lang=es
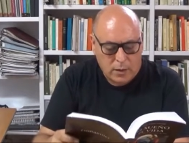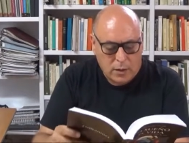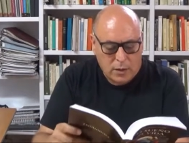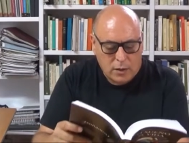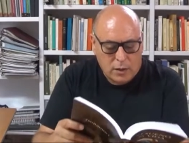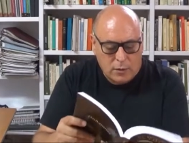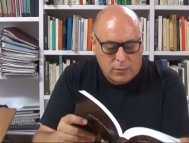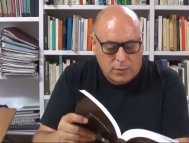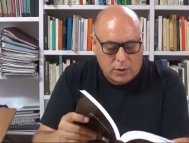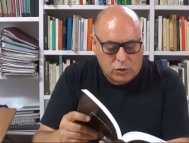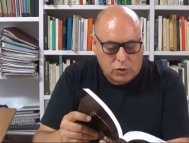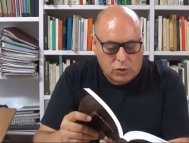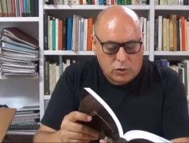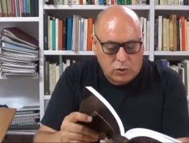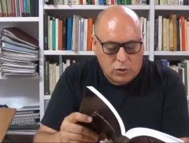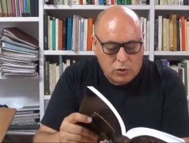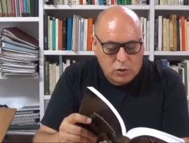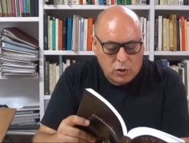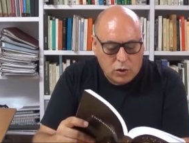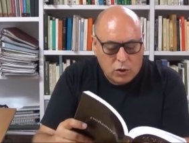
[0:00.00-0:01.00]
y
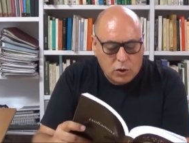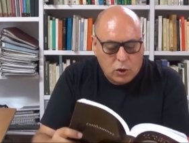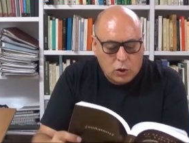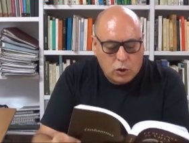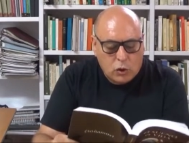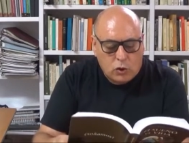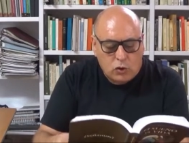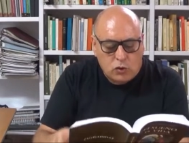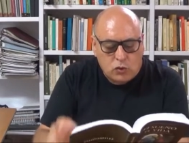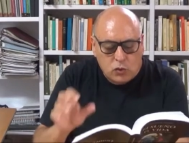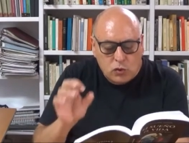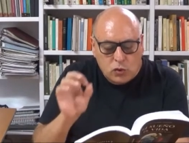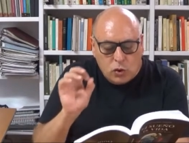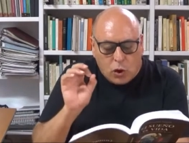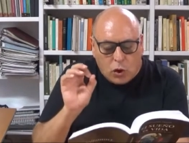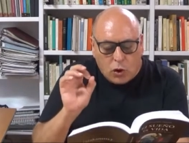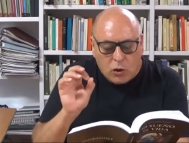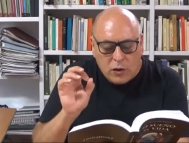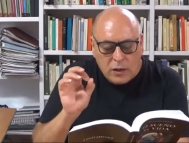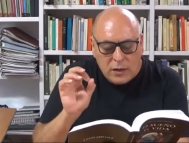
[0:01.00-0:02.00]
Bretón, con sus
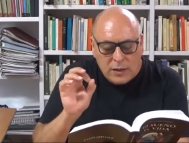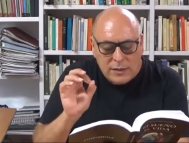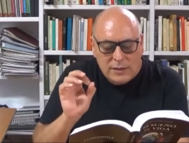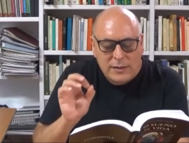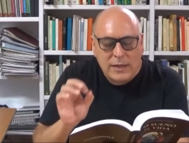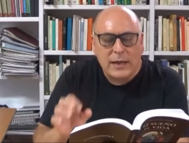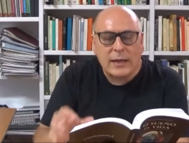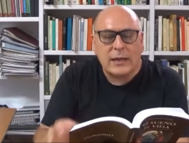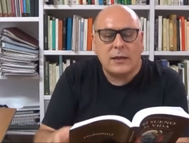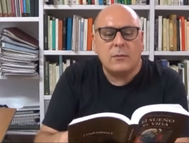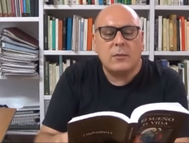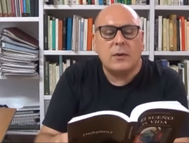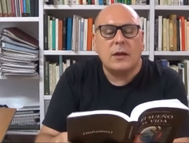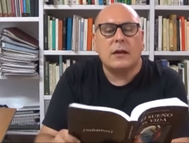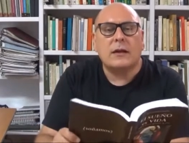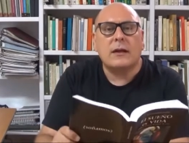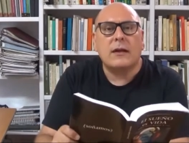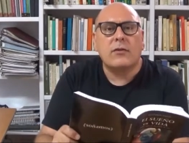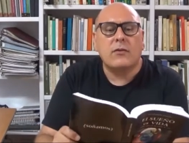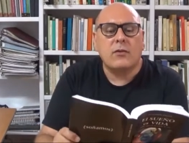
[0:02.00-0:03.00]
órdenes de libre
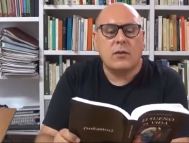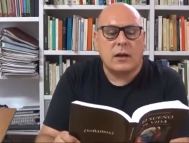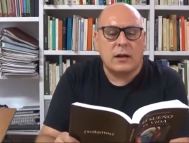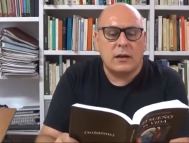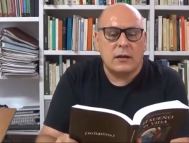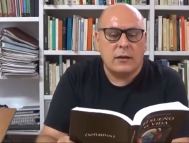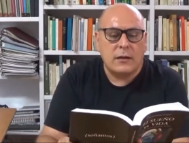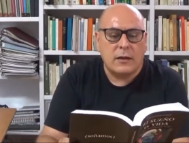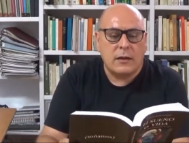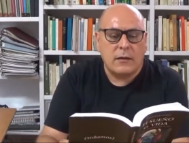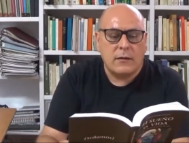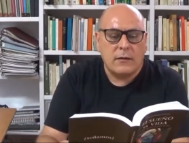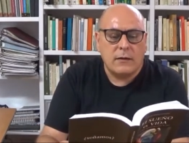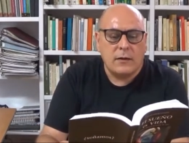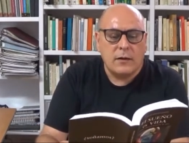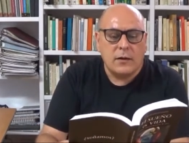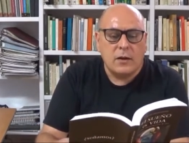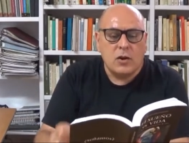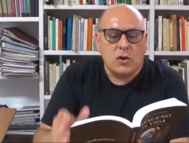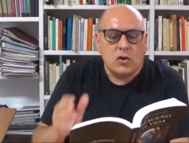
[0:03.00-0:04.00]
irracionalidad,
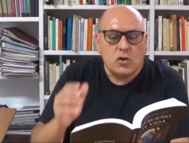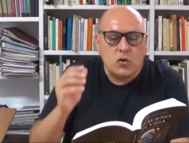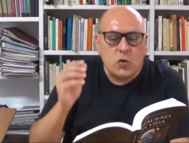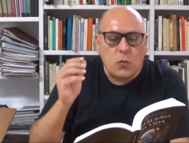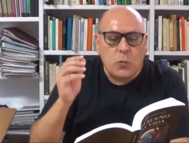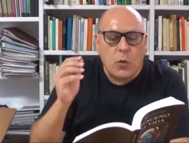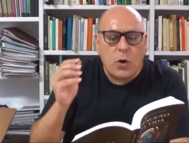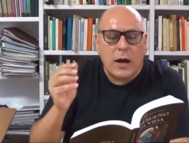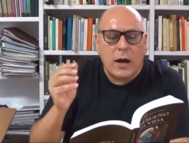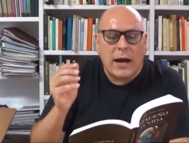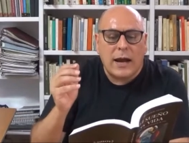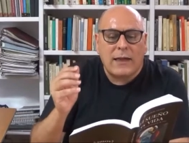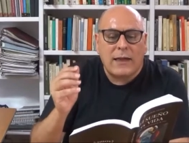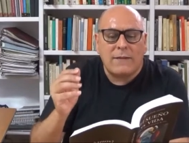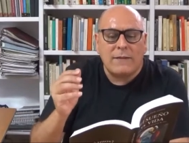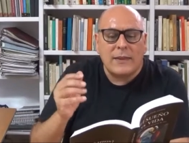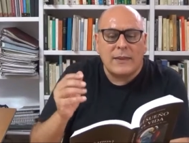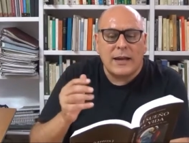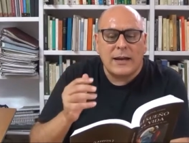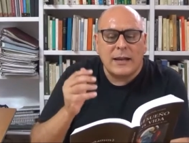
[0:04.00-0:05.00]
supo
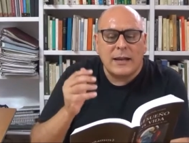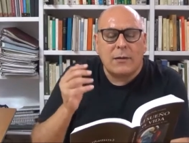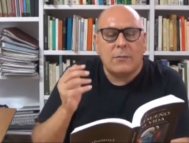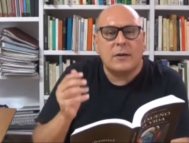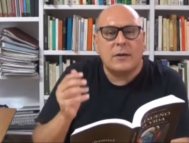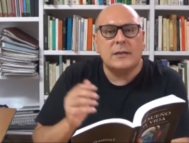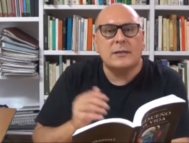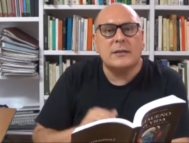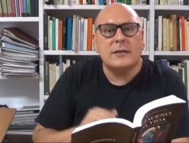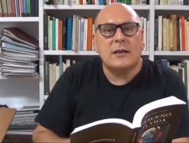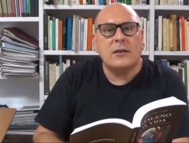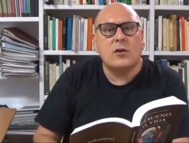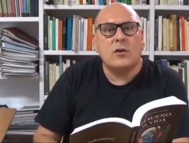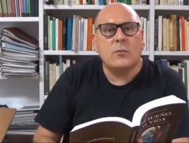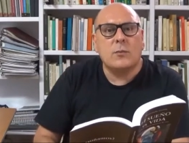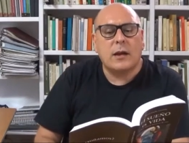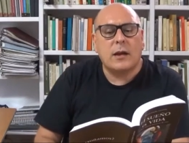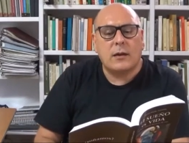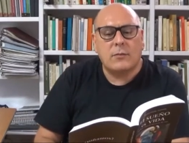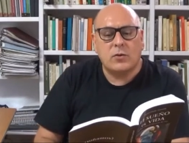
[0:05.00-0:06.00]
engrandar la brecha de lo
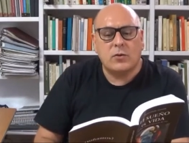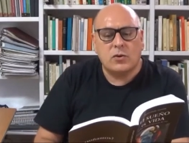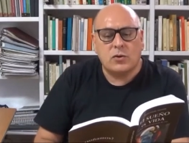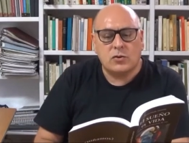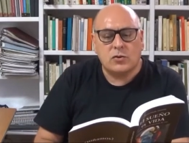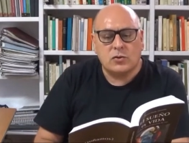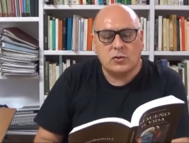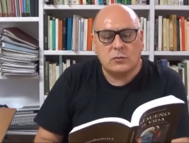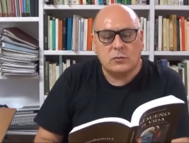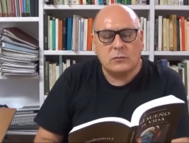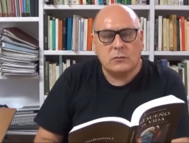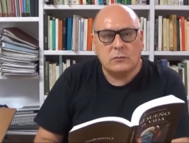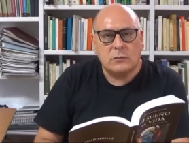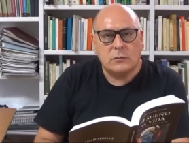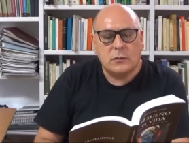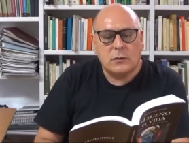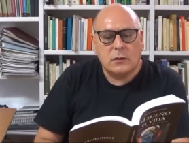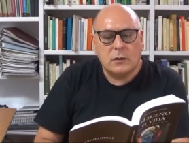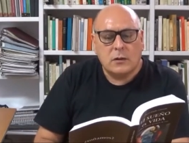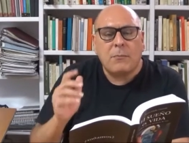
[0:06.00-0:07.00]
maravilloso.
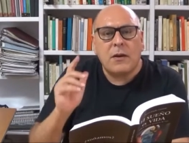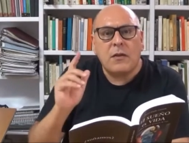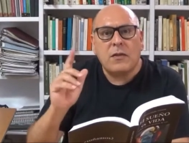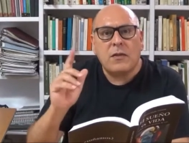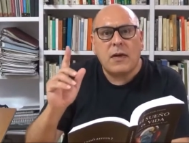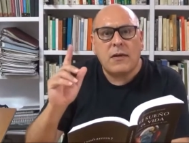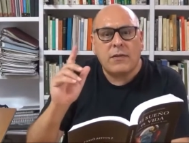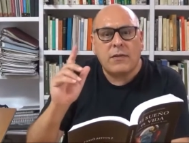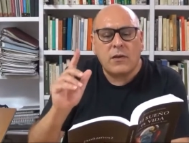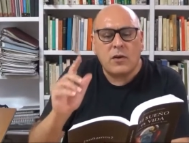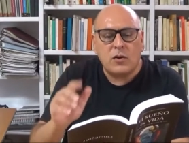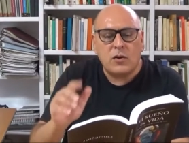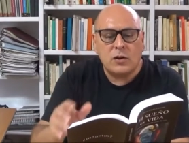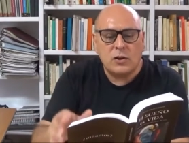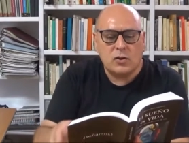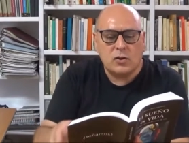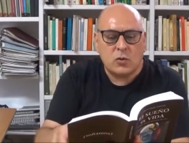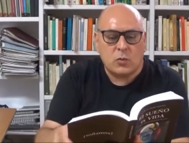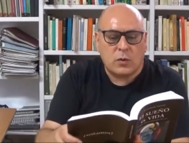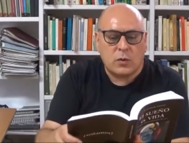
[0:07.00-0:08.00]

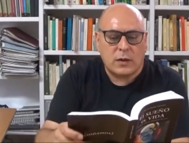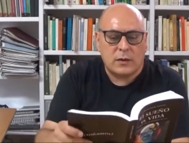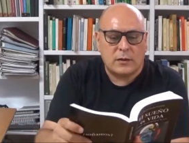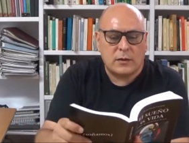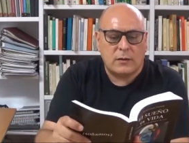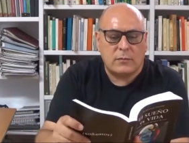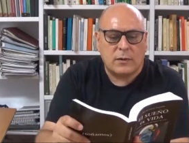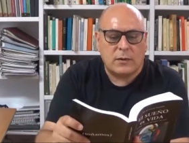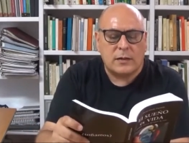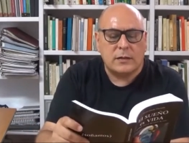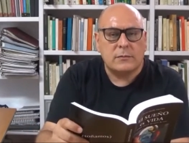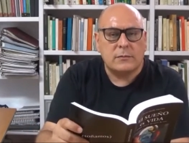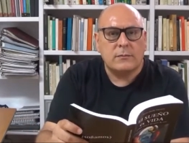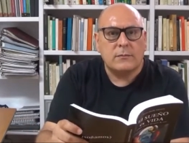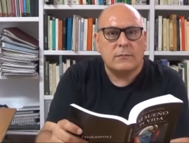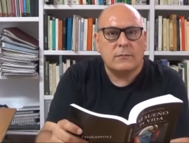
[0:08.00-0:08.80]
Apreciaciones subjetivas.